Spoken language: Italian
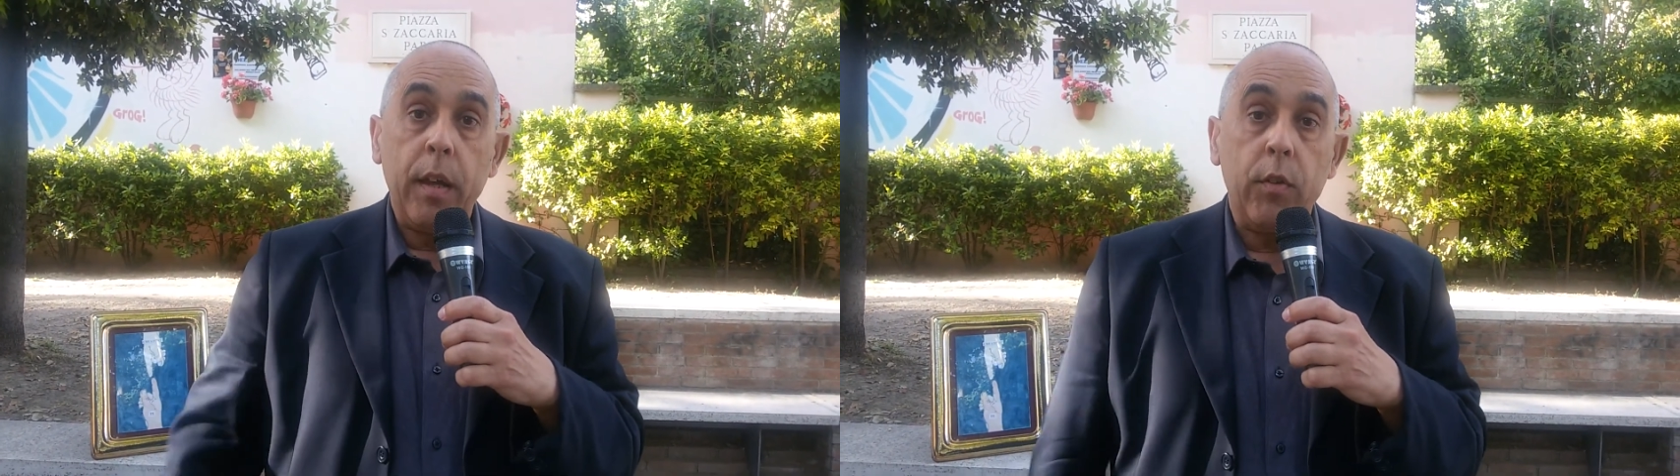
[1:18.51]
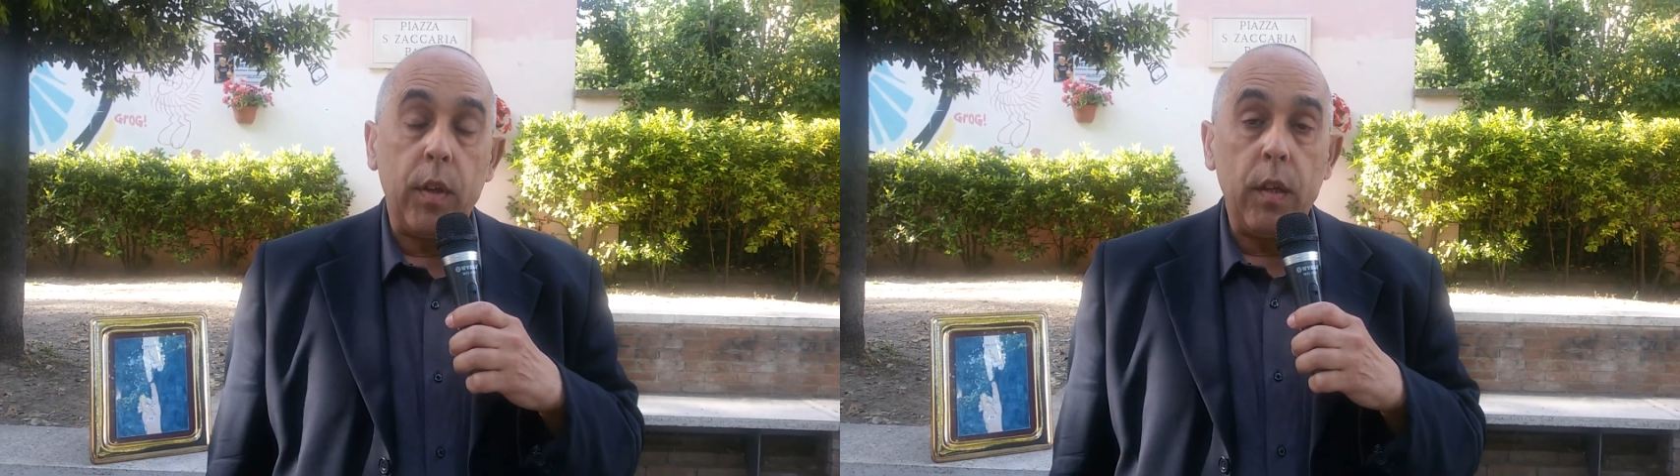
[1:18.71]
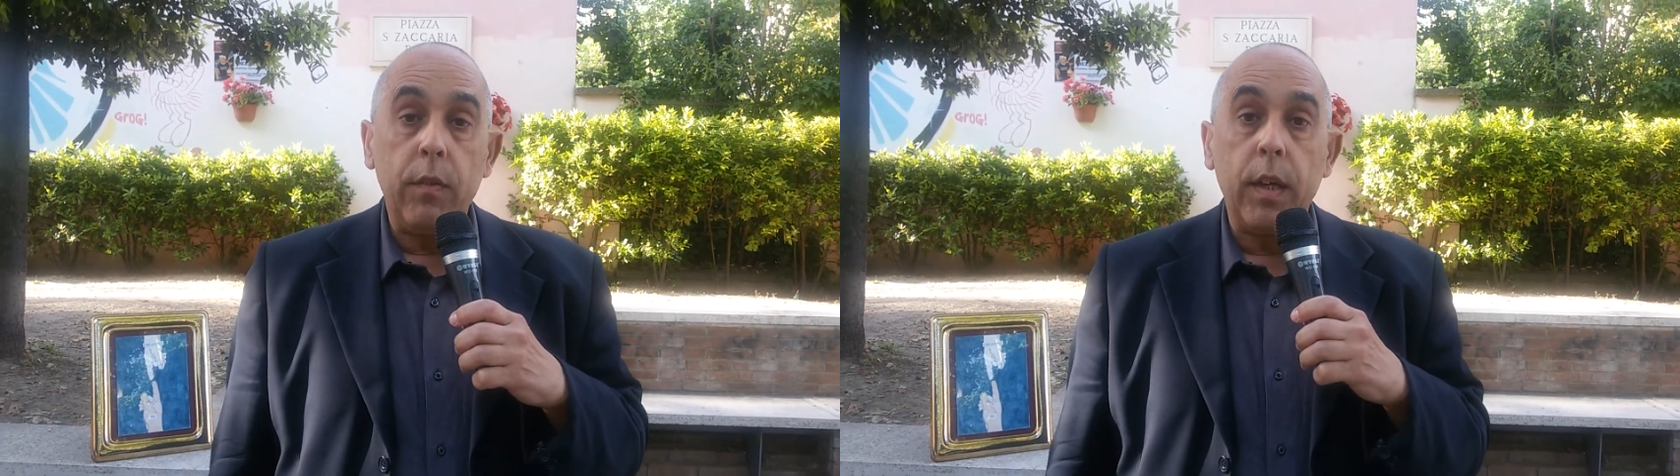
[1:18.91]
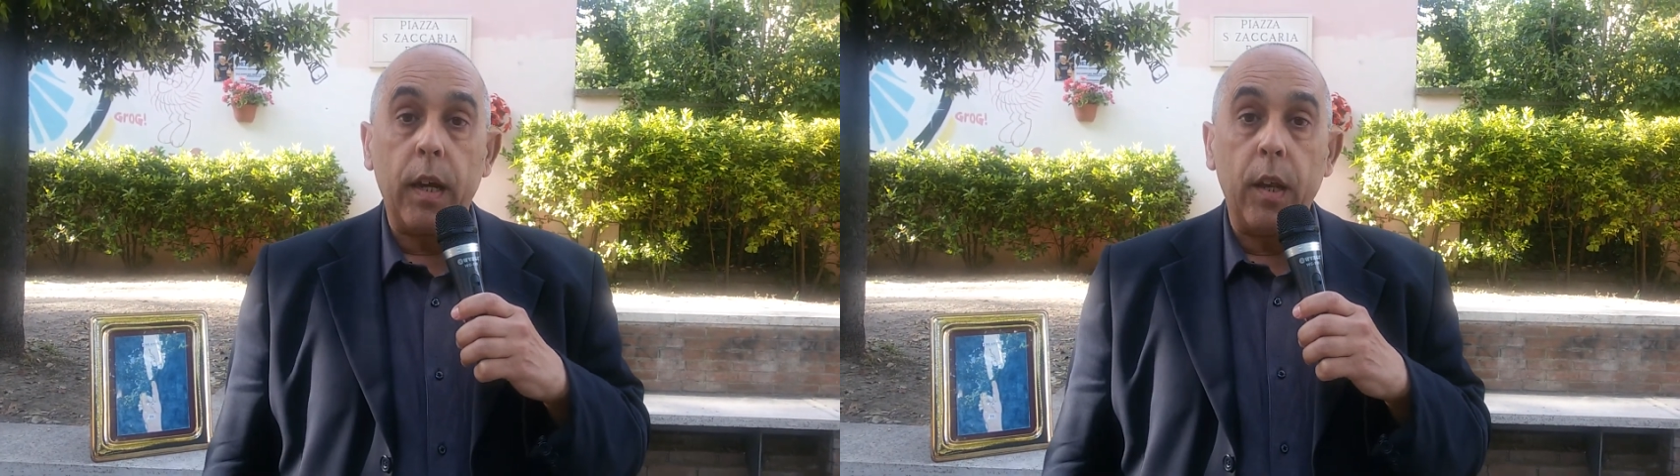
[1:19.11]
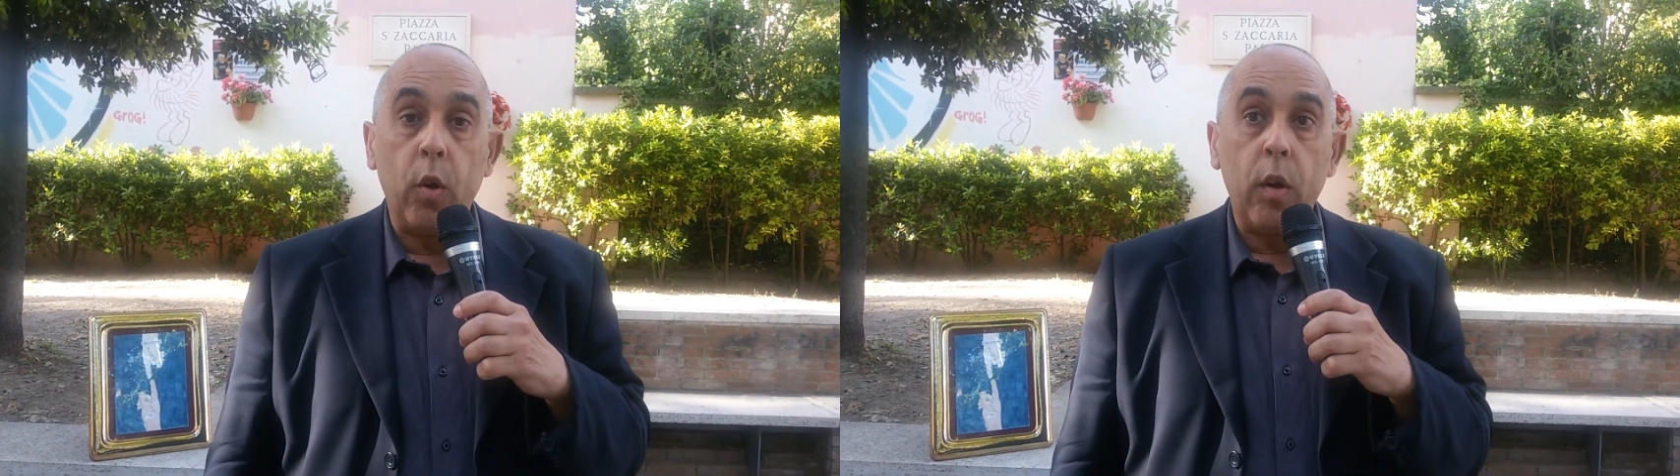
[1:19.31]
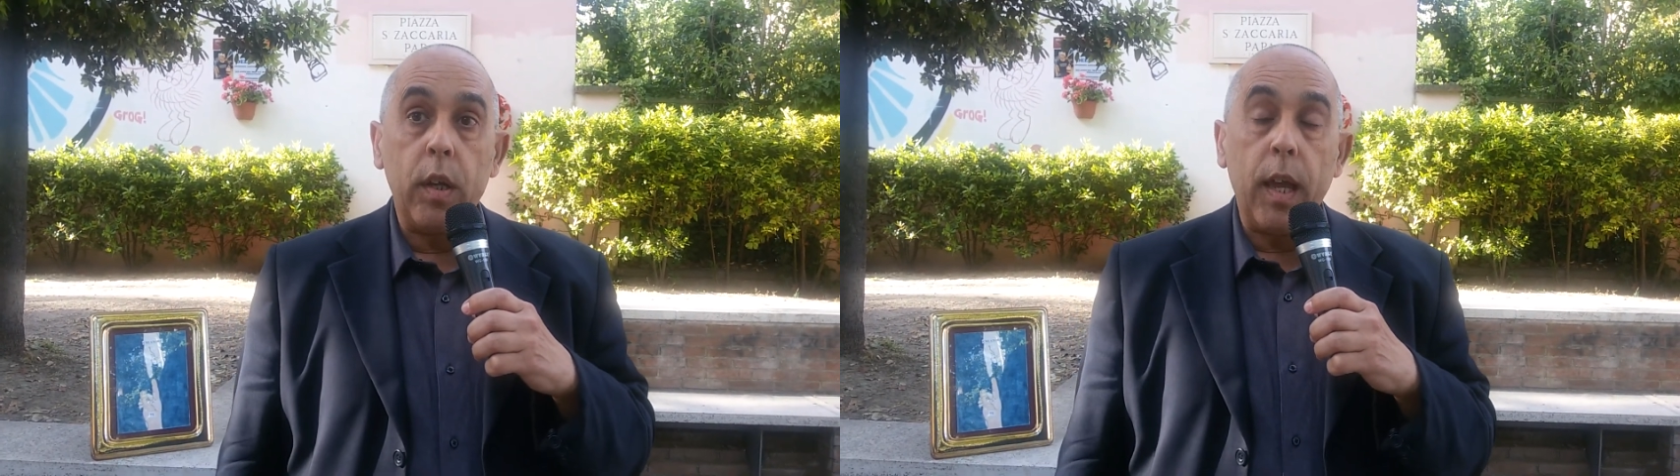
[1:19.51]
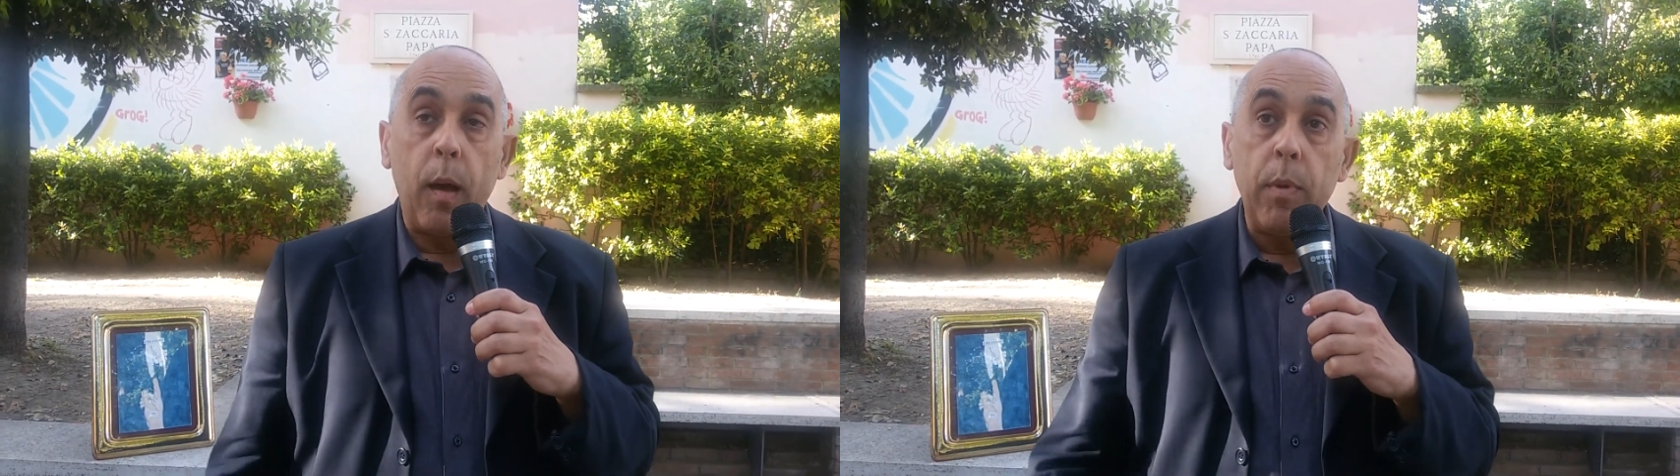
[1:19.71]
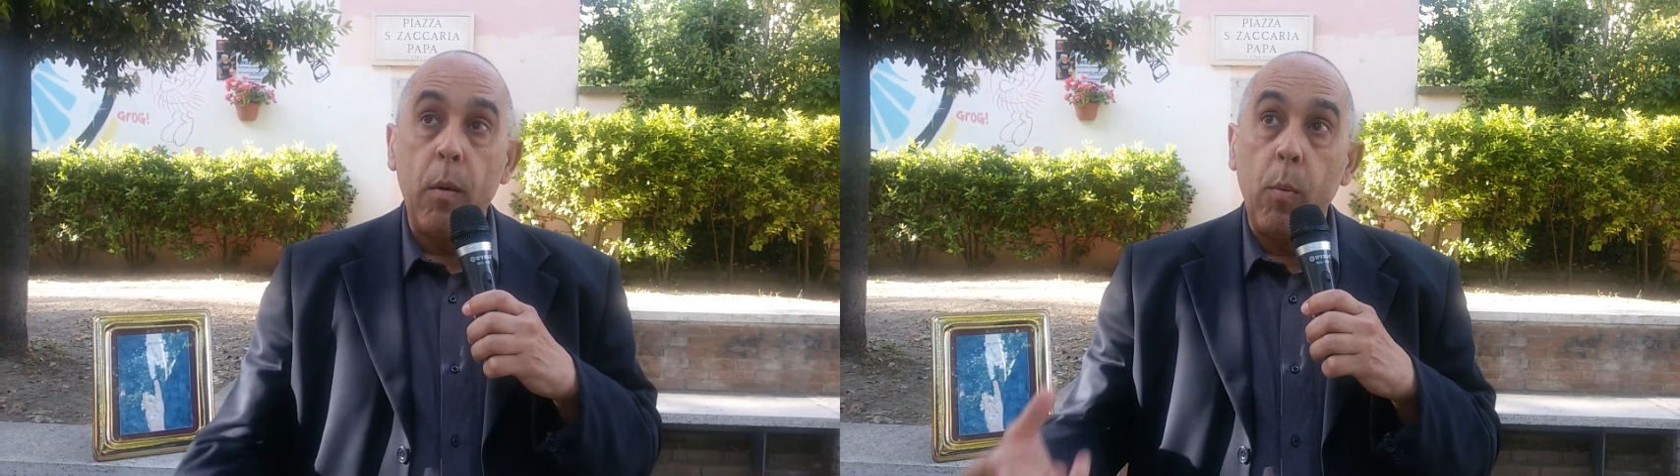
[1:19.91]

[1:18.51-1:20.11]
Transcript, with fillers: significa che noi abbiamo